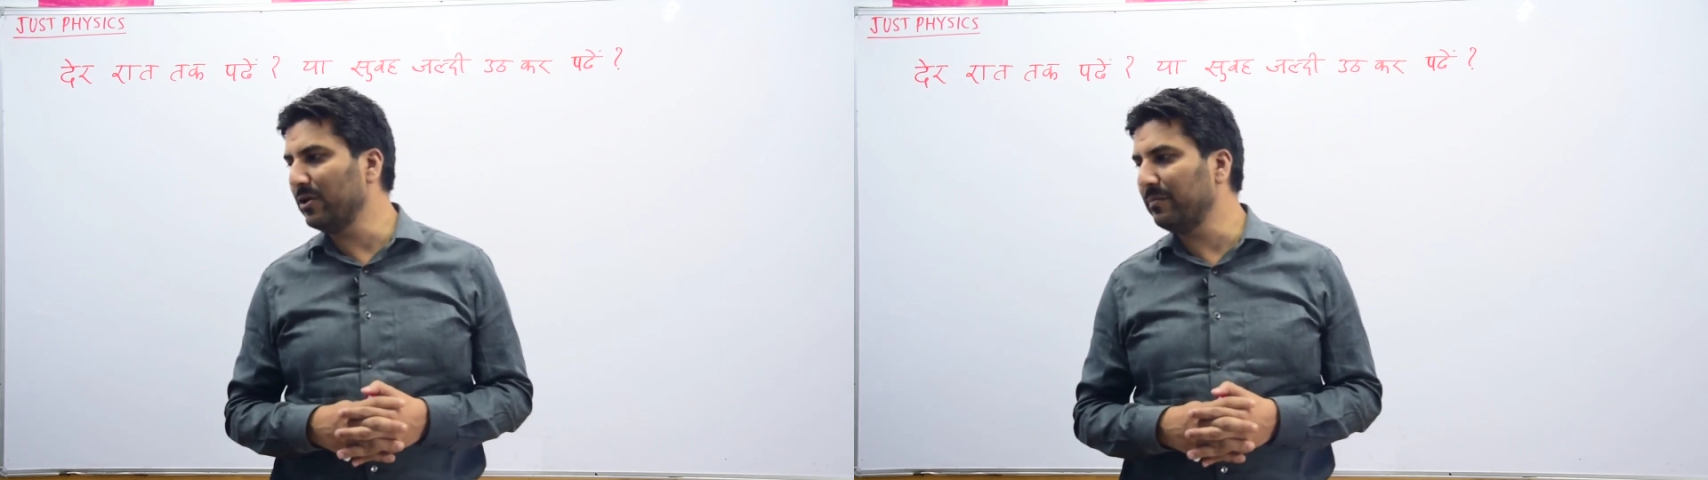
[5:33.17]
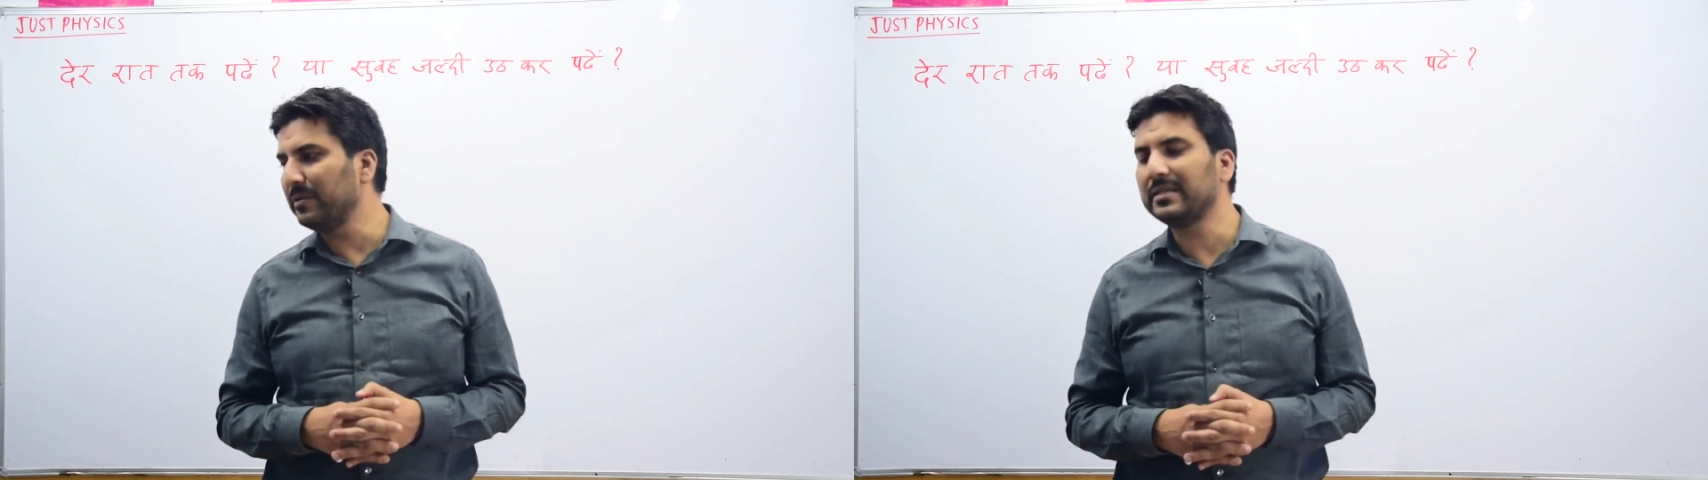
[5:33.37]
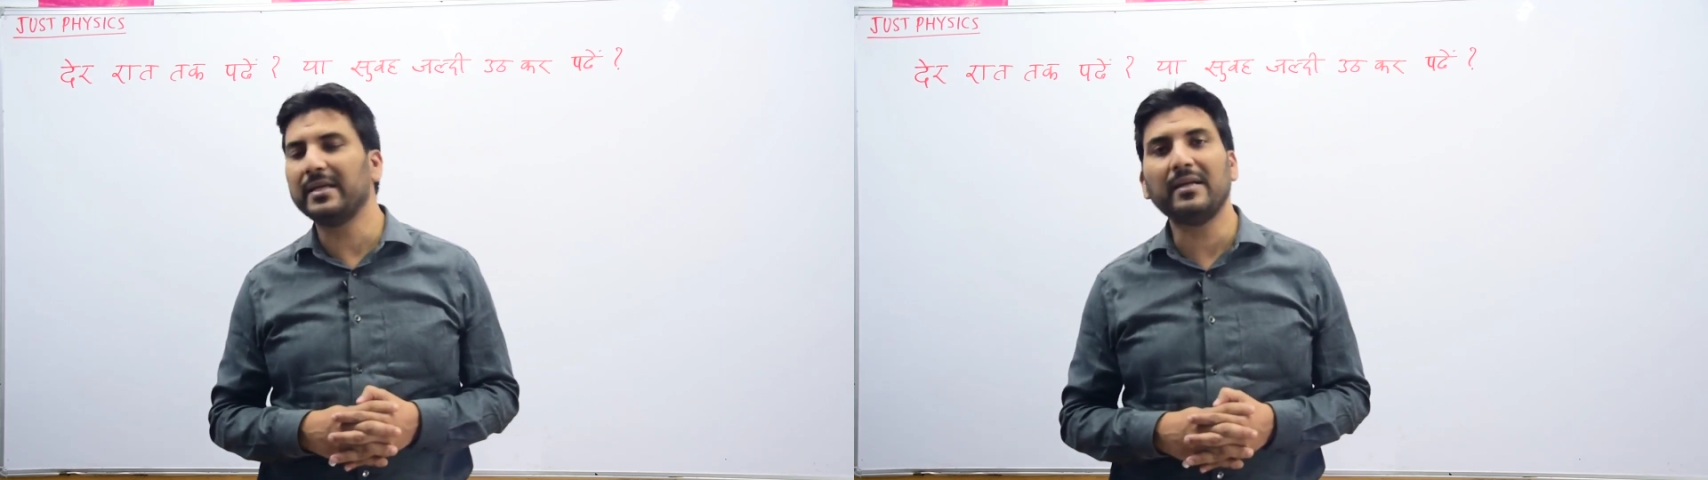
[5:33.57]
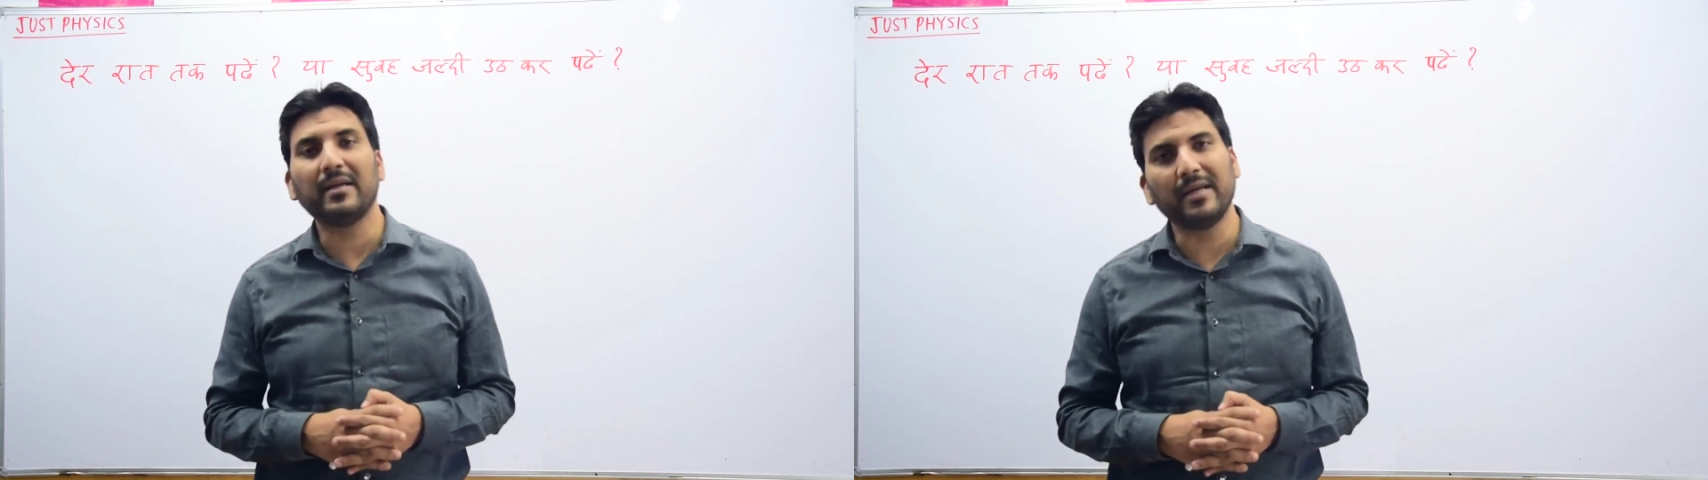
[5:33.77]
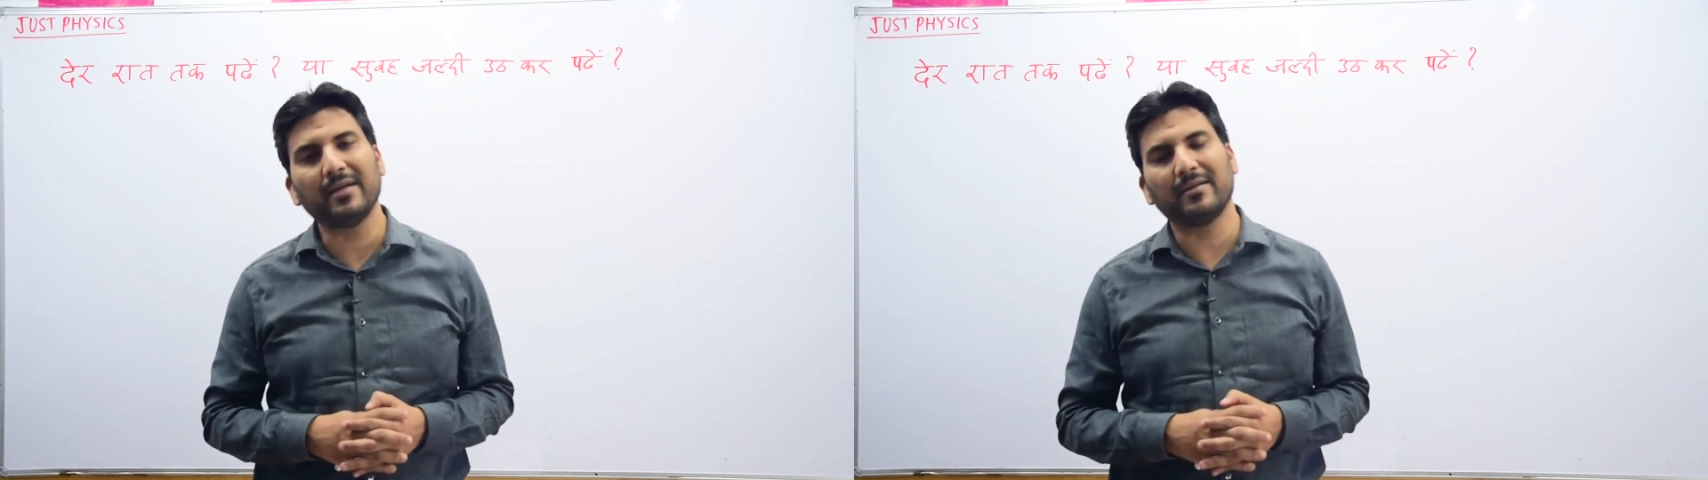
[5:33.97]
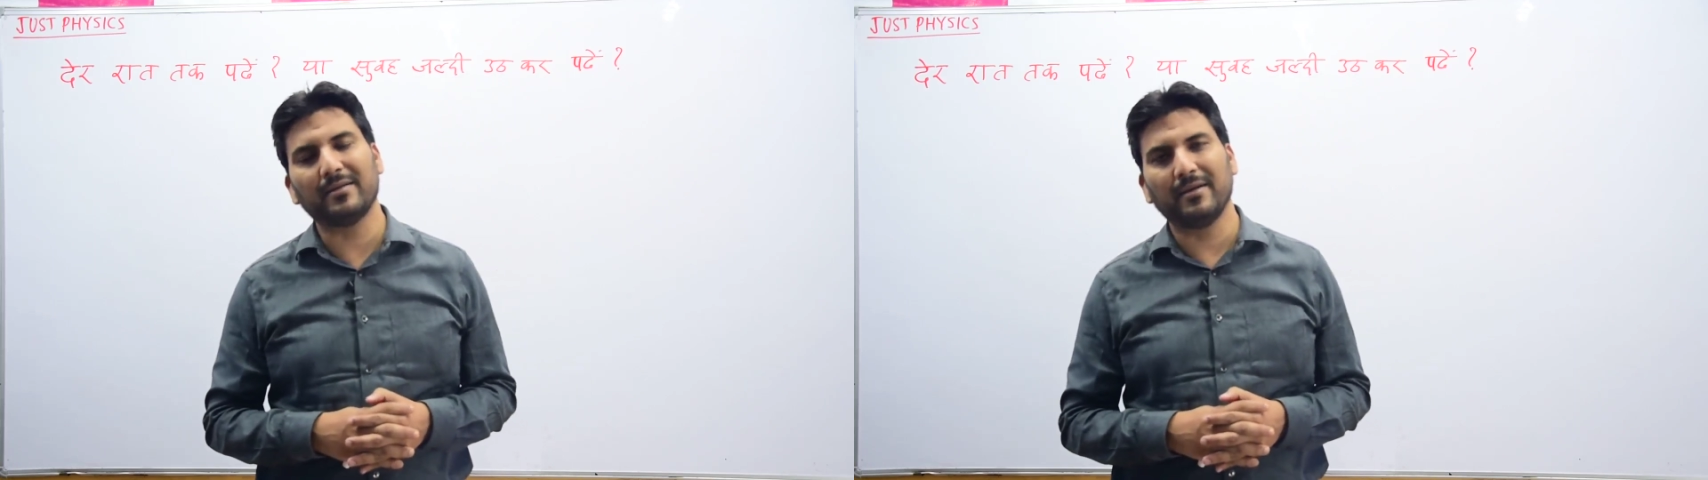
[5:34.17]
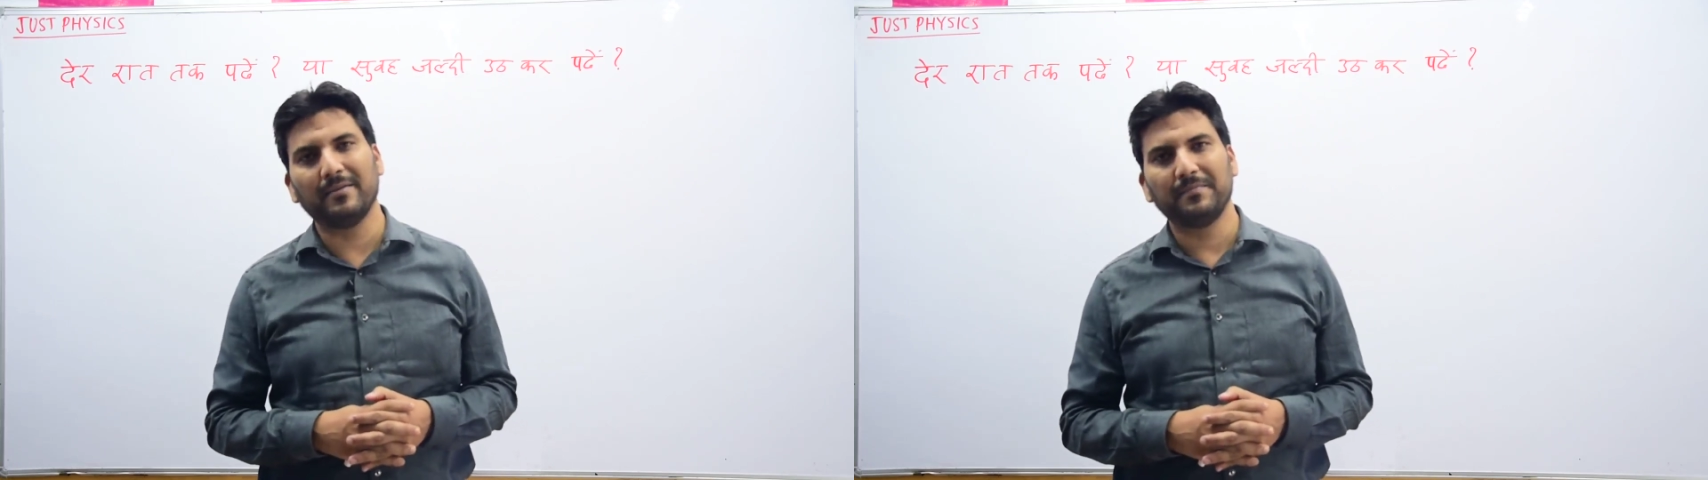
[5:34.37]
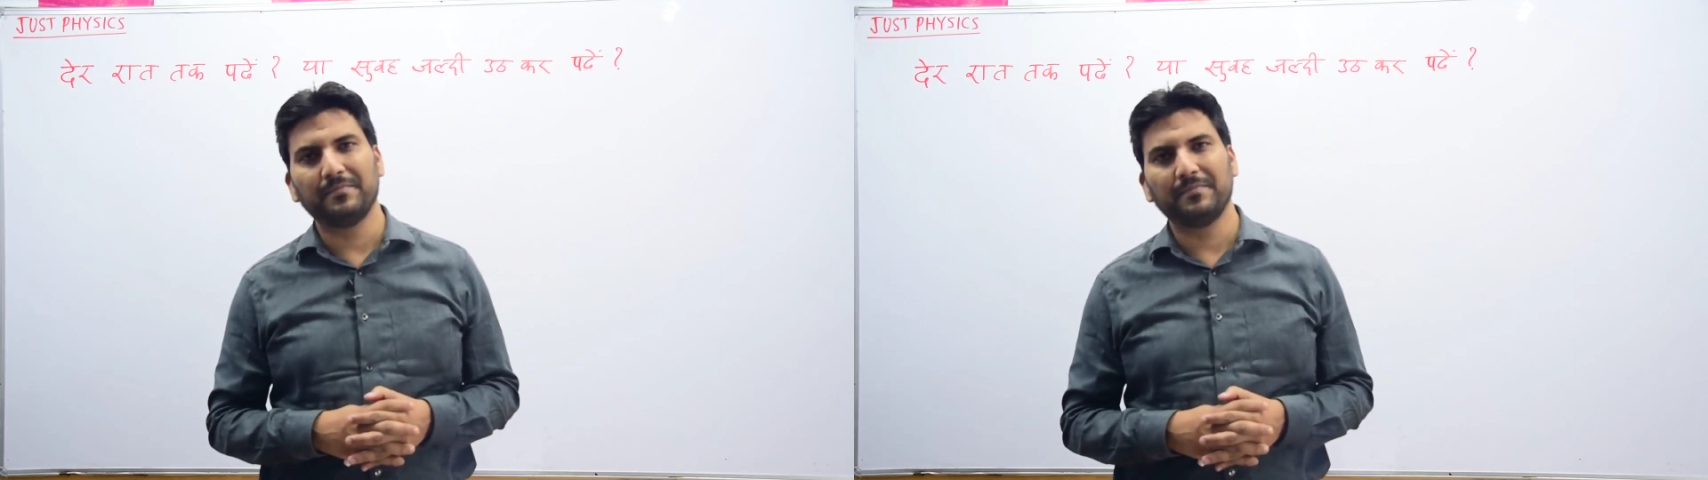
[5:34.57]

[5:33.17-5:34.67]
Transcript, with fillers: कोई अप्रिसिएट नहीं करता